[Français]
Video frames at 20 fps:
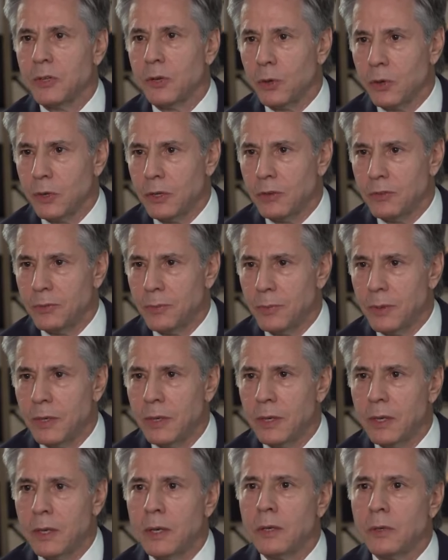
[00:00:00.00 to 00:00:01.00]
terrorisme,
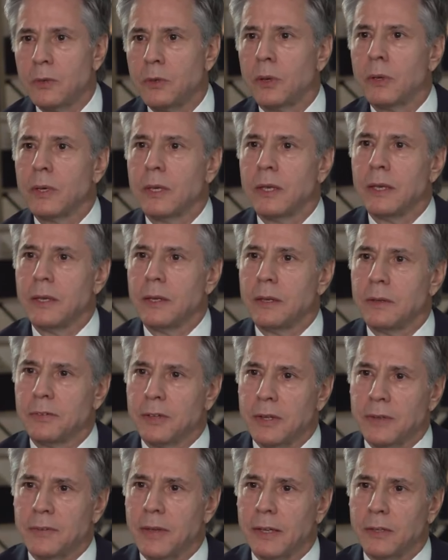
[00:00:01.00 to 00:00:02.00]
dans
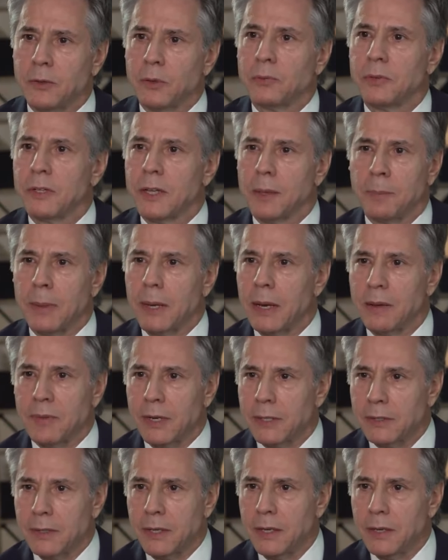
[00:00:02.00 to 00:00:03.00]
les États qui ont fait appel à
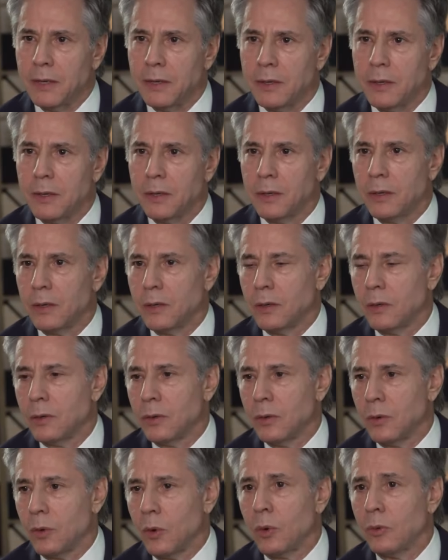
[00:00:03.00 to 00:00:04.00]
Wagner,
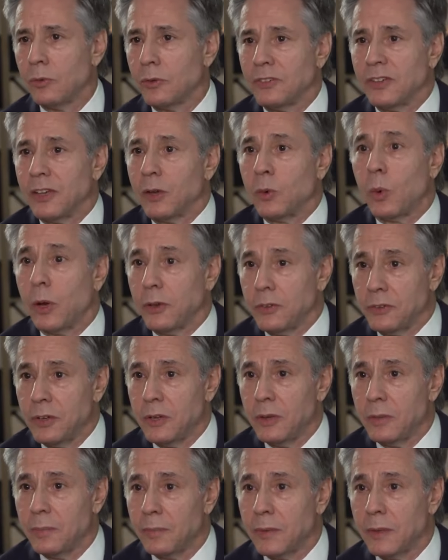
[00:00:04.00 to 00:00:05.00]
euh, c'est
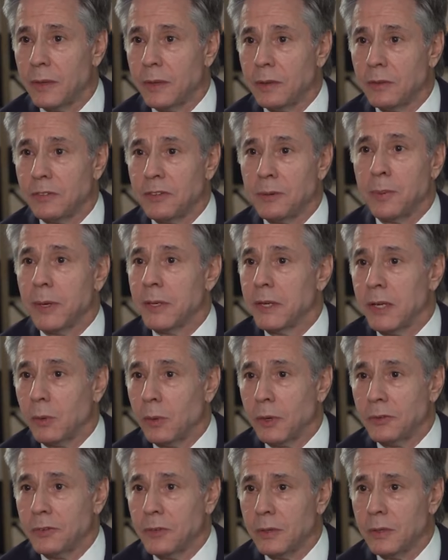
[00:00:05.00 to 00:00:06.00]
croissant, c'est pas
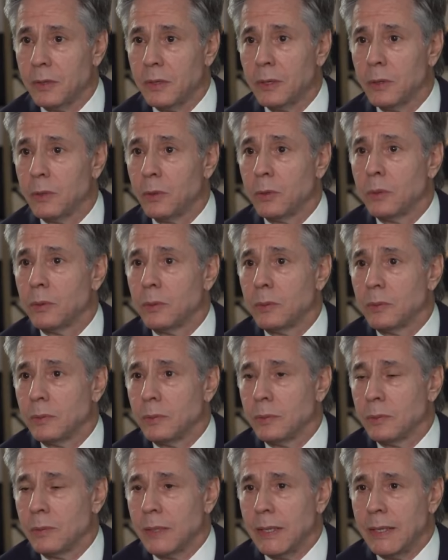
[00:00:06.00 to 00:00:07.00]
décroissant.
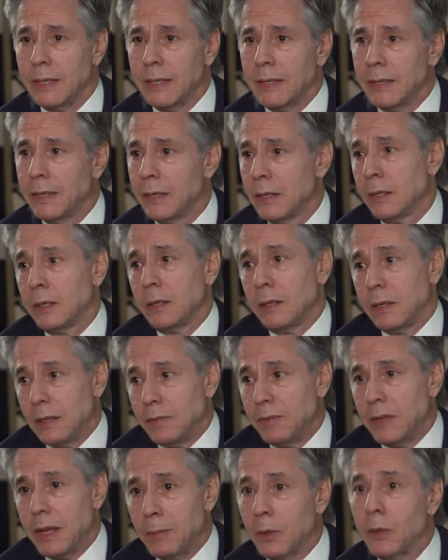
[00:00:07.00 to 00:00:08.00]
et
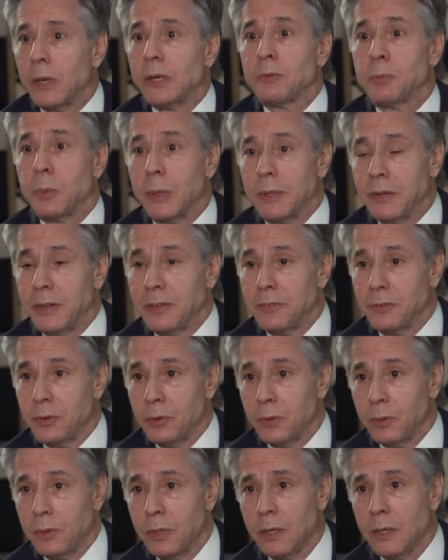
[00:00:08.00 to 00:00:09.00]
évidemment,
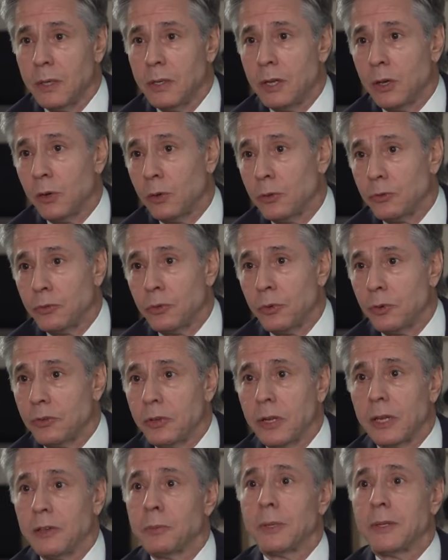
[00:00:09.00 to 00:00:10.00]
l'exploitation des
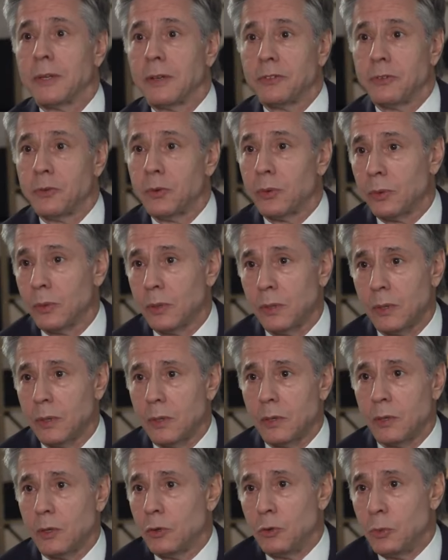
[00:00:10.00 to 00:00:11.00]
ressources, l'exploitation
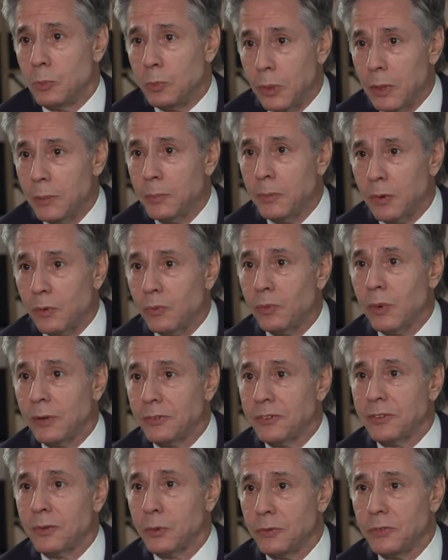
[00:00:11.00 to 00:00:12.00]
euh, du peuple, on
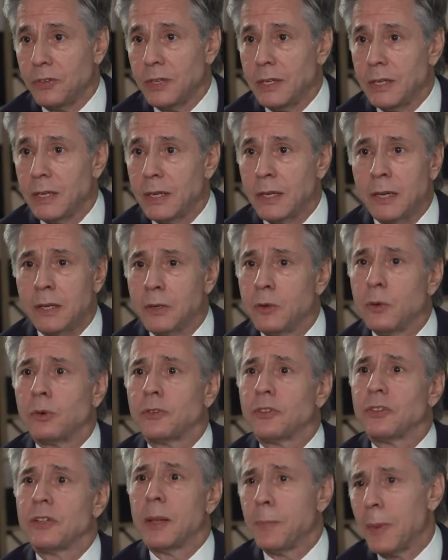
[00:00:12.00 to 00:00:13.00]
voit ça aussi.
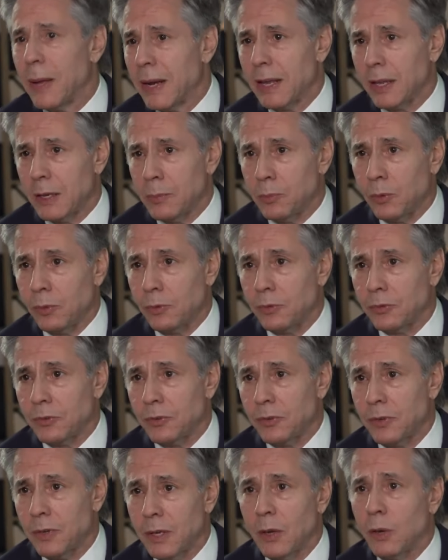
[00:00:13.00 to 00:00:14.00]
Donc ce n'est pas la
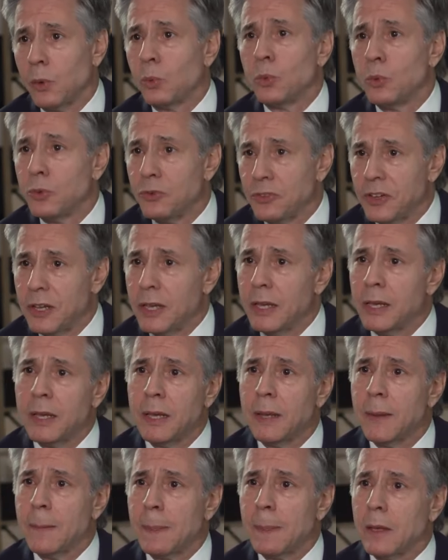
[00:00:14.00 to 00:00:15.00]
réponse. Et on le
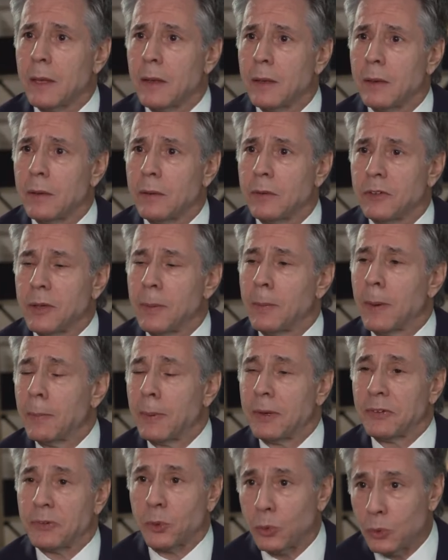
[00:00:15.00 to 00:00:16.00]
sait, euh, c'est pas
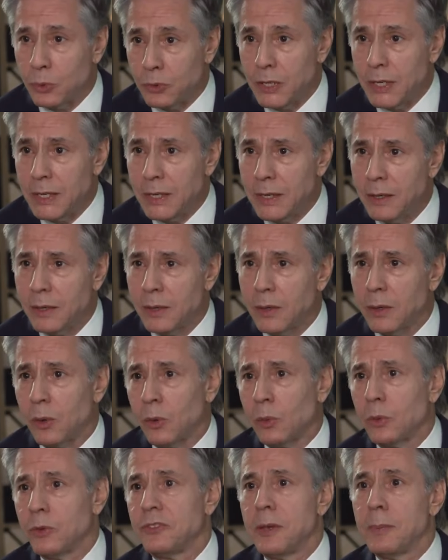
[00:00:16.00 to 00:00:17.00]
parce qu'on le dit,
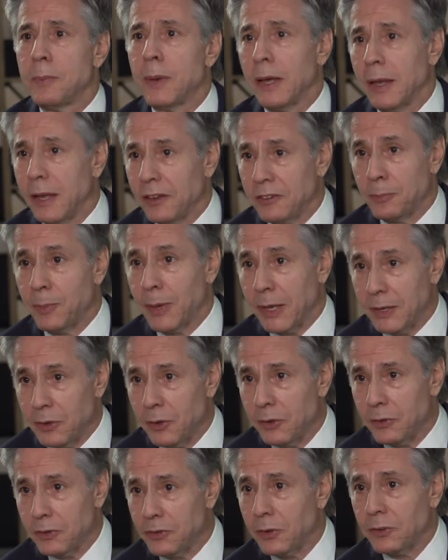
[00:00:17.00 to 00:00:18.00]
on le sait par
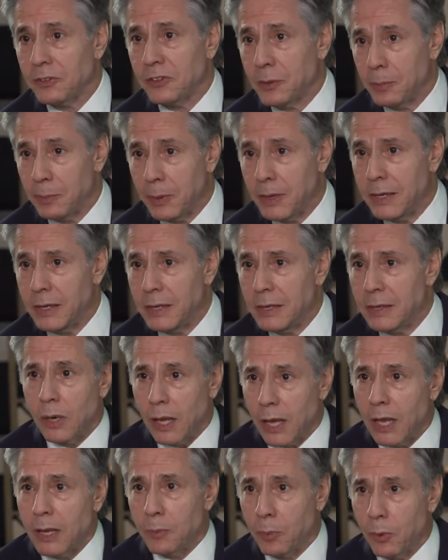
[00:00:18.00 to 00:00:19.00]
expérience dans ces pays.
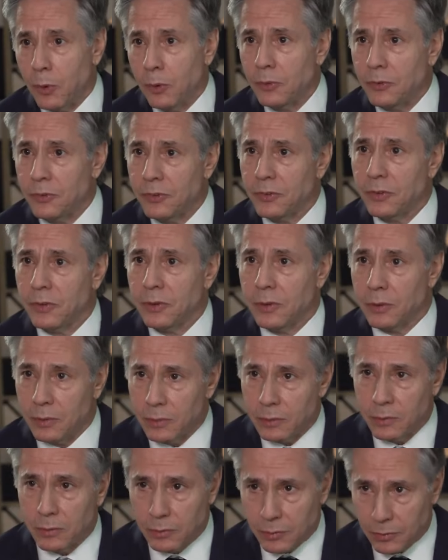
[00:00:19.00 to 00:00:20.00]
La réponse,
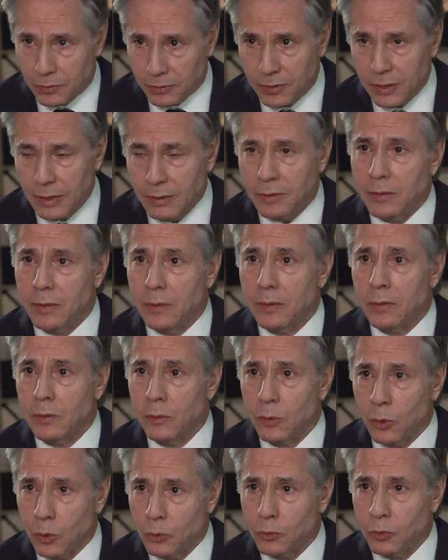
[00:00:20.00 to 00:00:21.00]
c'est
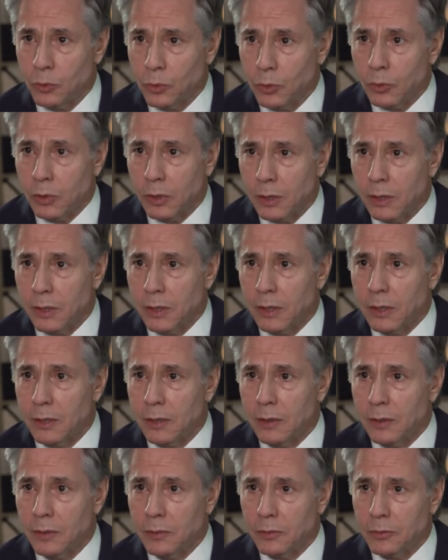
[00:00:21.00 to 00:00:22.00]
le retour
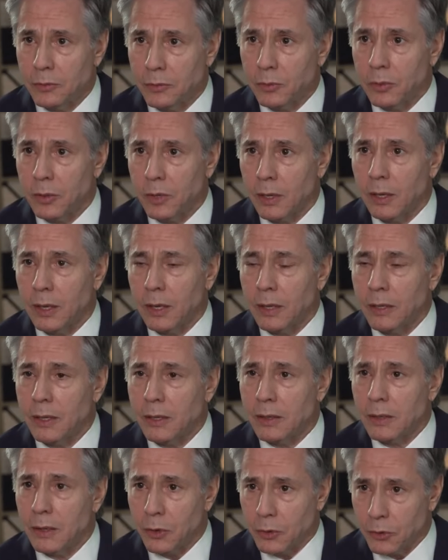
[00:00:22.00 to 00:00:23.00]
euh, sur
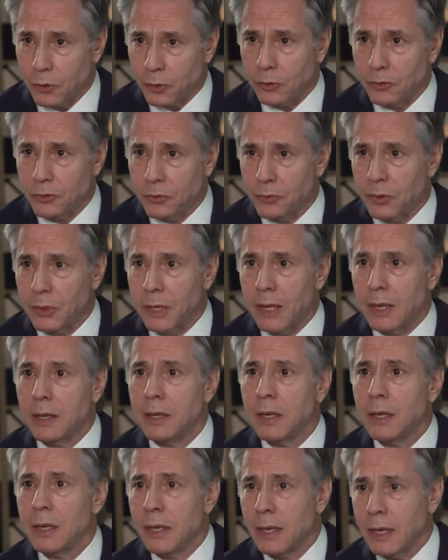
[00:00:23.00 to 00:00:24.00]
l'ordre
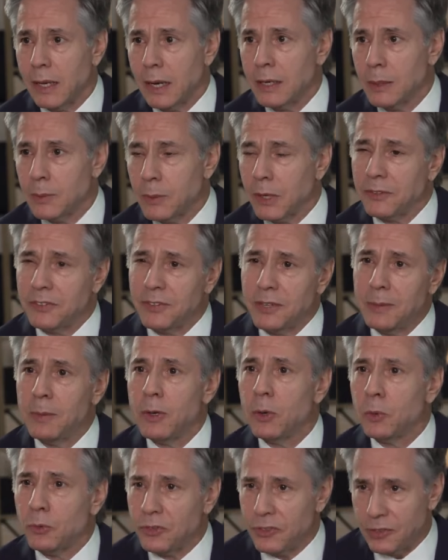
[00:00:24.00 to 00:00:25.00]
constitutionnel à la démocratie,
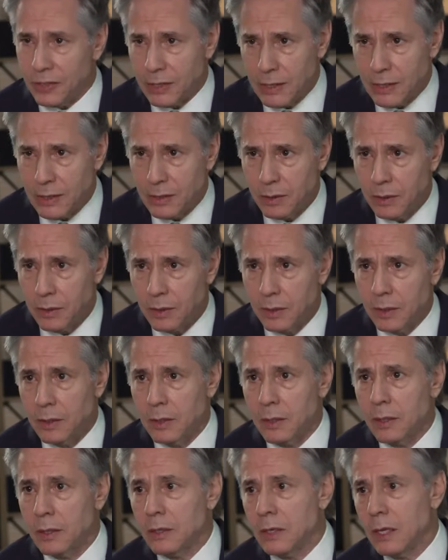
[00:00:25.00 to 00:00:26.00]
mais aussi
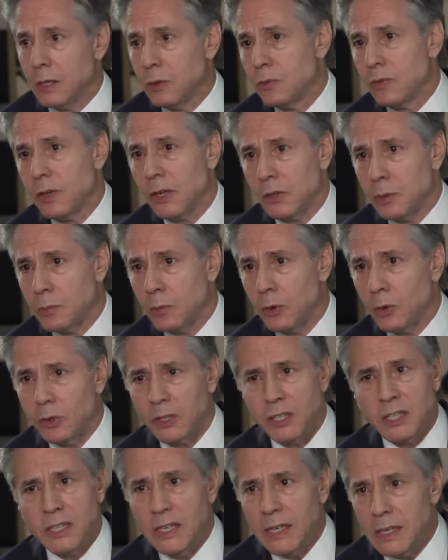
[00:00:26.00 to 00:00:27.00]
des
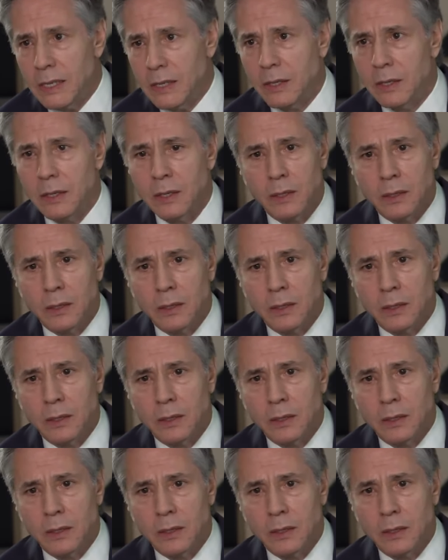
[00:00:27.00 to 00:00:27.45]
gouvernements qui